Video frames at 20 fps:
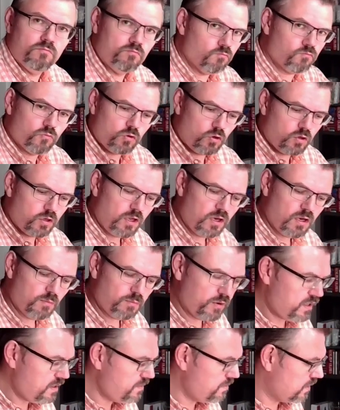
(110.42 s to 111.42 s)
Kann jeder
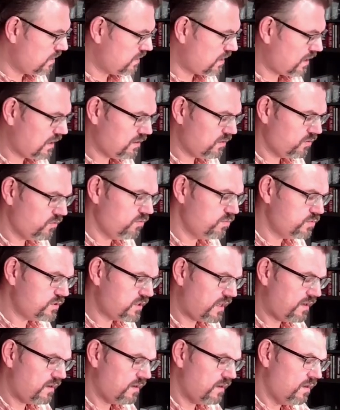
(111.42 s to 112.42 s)
beliebige Datentyp
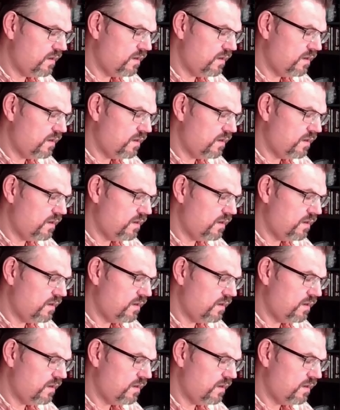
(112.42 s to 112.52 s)
sein.